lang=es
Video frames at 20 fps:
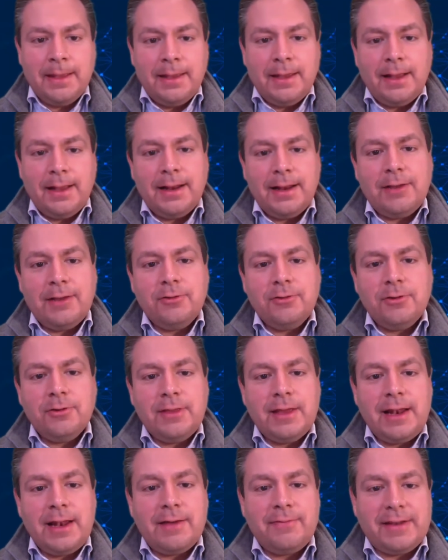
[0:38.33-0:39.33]
El gancho
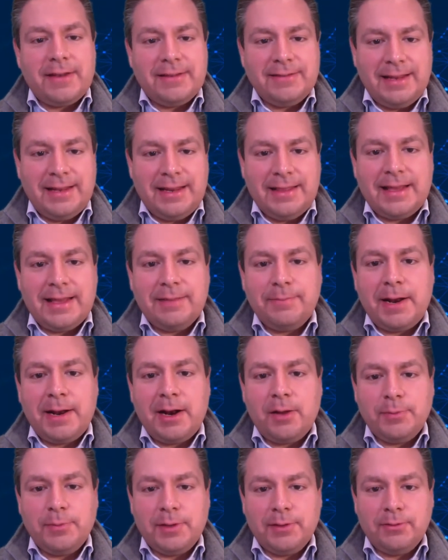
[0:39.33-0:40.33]
de la facilidad
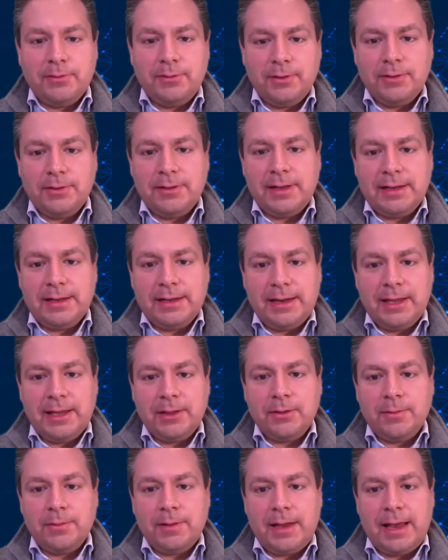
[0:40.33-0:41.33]
para obtención del
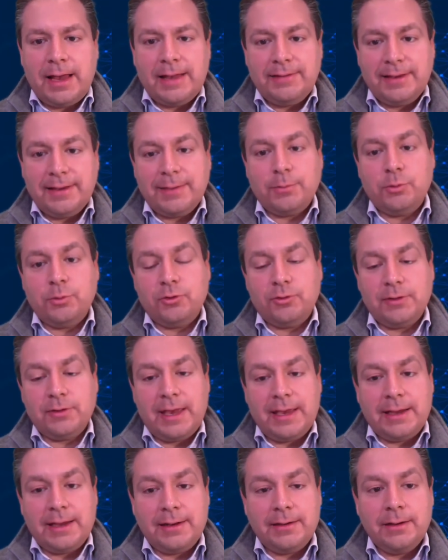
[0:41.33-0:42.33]
crédito hace que muchos
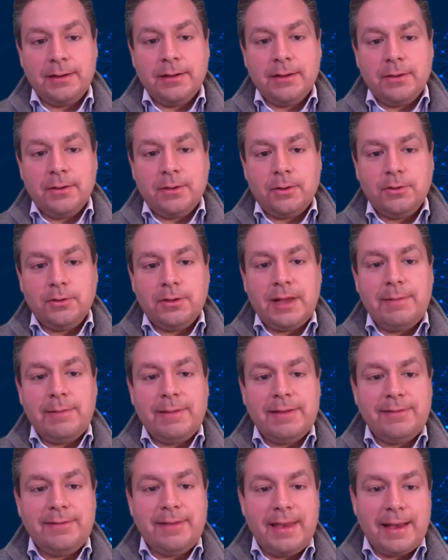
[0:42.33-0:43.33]
caigan, o tal
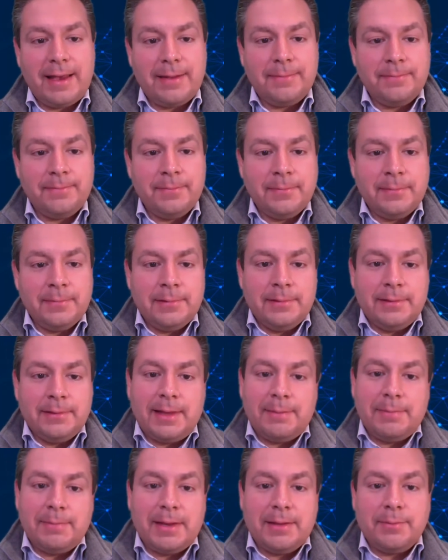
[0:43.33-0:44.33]
vez sea
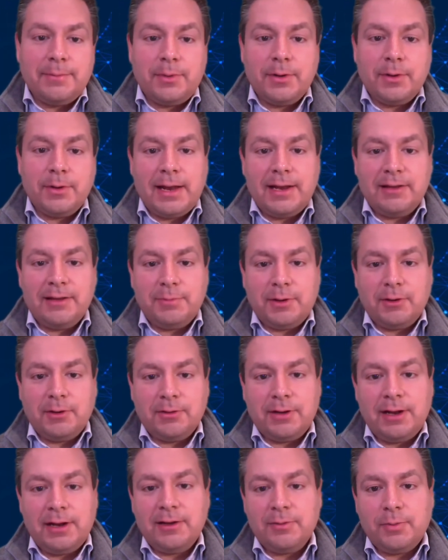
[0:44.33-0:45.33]
también porque a las
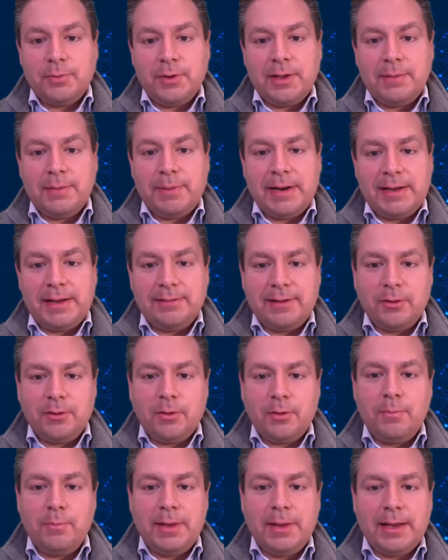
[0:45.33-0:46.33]
personas les puede parecer
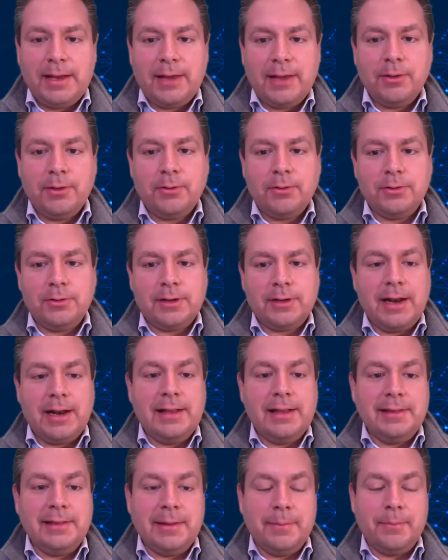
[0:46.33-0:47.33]
complicado encontrar
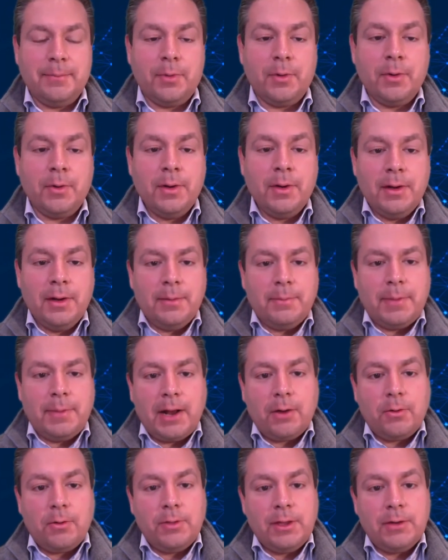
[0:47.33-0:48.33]
el tiempo
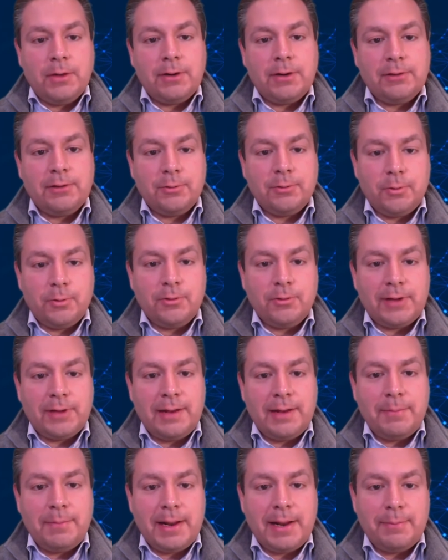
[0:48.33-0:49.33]
para acudir a una
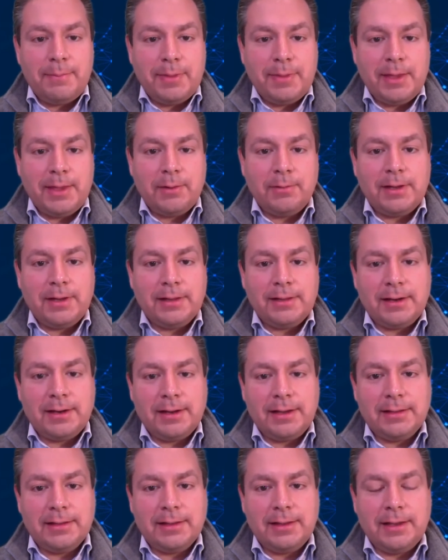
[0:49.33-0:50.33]
sucursal para pedir una
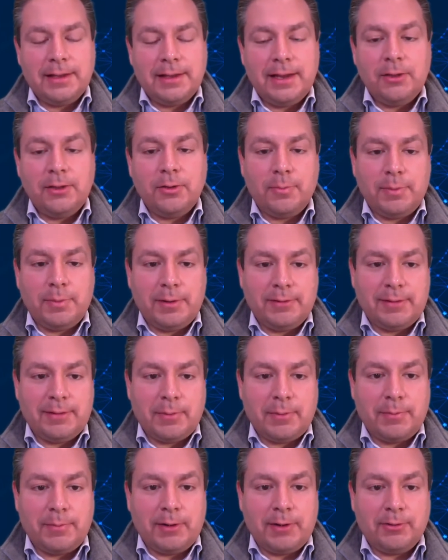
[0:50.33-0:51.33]
tarjeta de crédito o
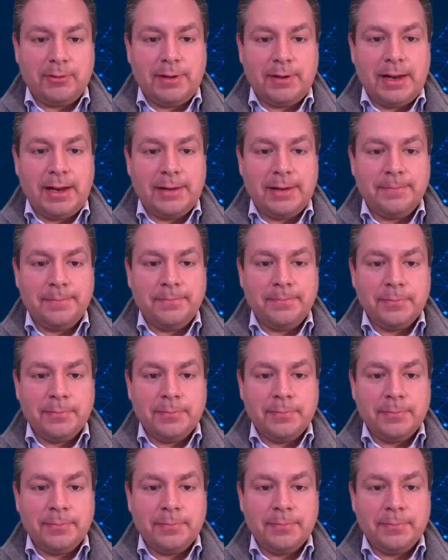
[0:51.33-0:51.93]
préstamo personal.